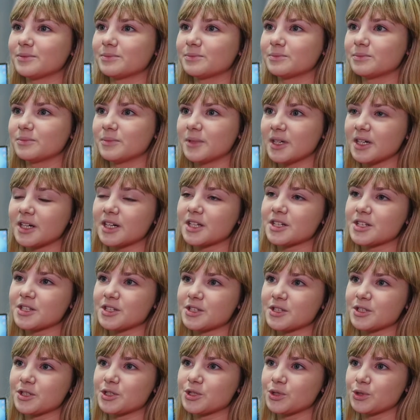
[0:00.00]
мне
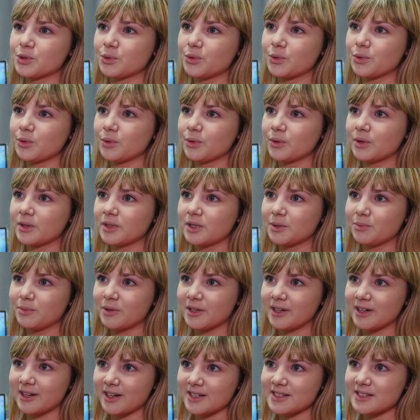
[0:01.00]
кажется, что это
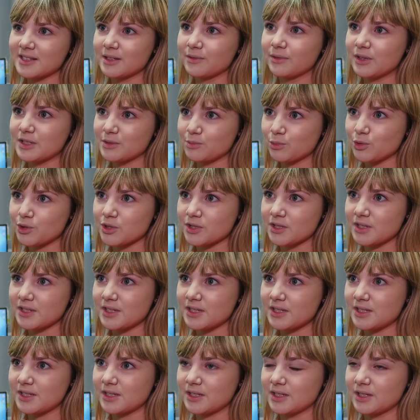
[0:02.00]
прекрасная
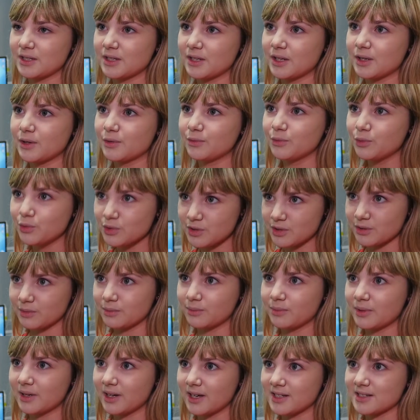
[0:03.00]
возможность э,
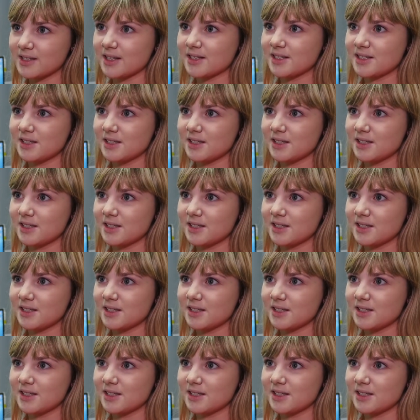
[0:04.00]
вузам показать